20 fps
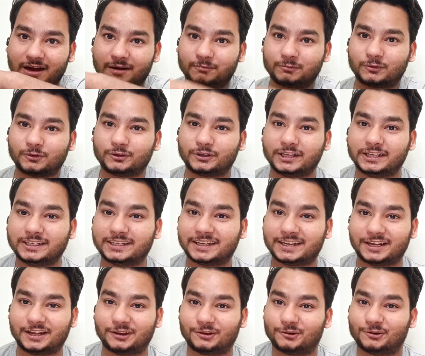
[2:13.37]
आपको नहीं
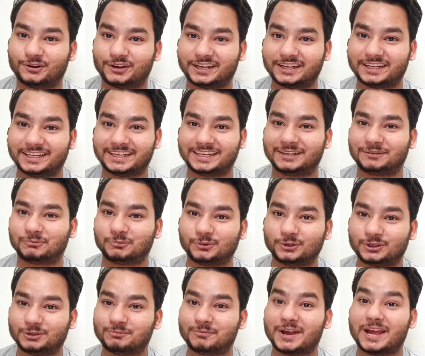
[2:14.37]
दिख रहे होंगे लेकिन
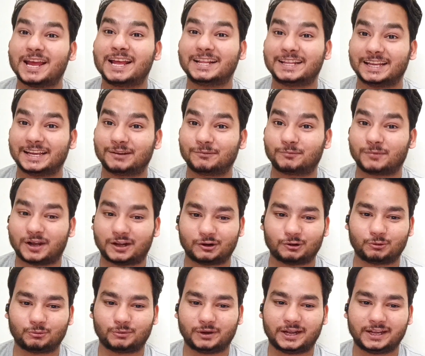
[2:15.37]
मुझे मैं देख पा रहा
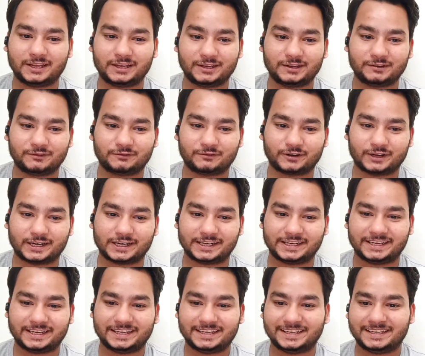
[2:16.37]
हूँ भाई
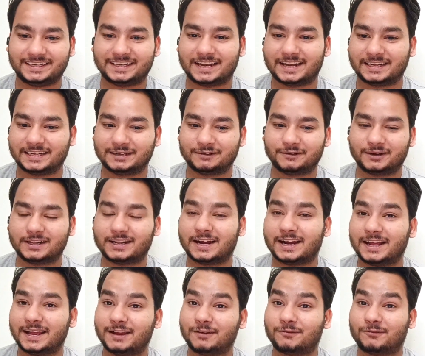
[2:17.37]
फ्रेडी आने वाला
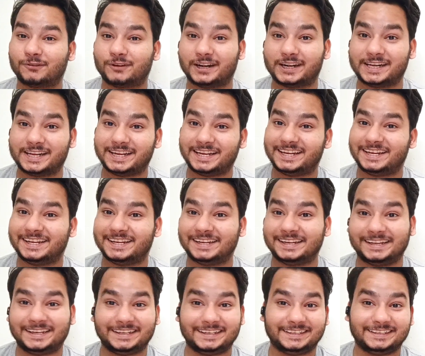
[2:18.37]
है फ्रेडी
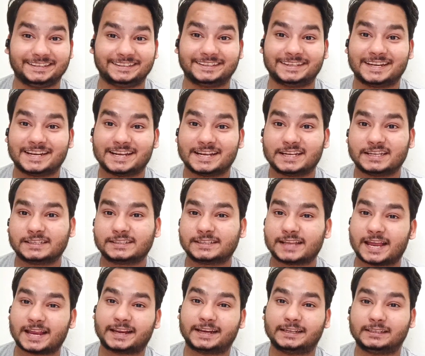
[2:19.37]

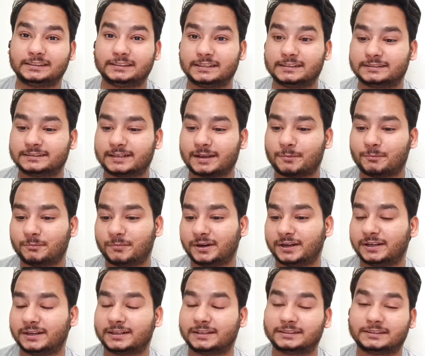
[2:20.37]
सेकेंड दिसंबर
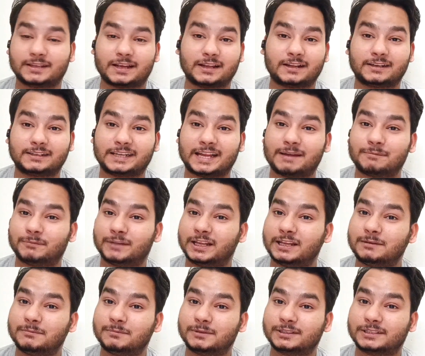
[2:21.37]
ज़्यादा टाइम
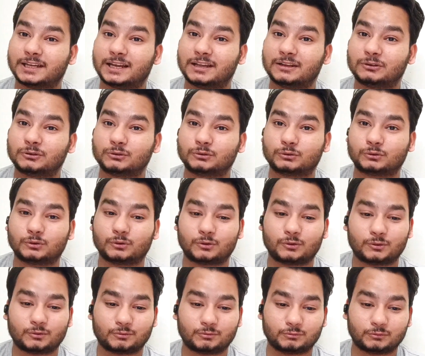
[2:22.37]
नहीं बचा है दोस्तों
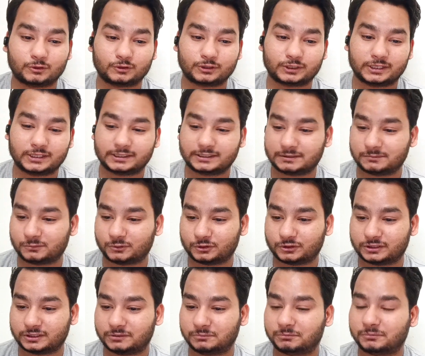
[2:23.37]
मुश्किल से
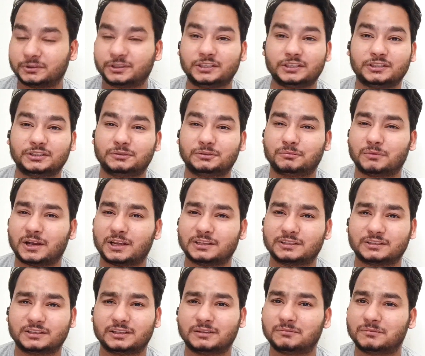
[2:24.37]
मुश्किल बीस
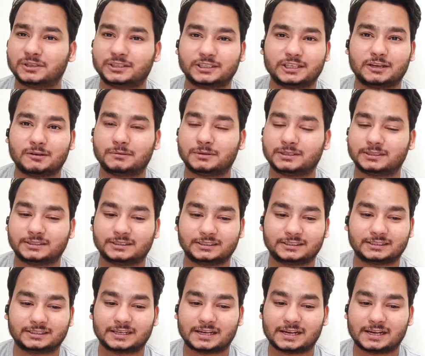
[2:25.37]
बाईस दिन बचे हैं बस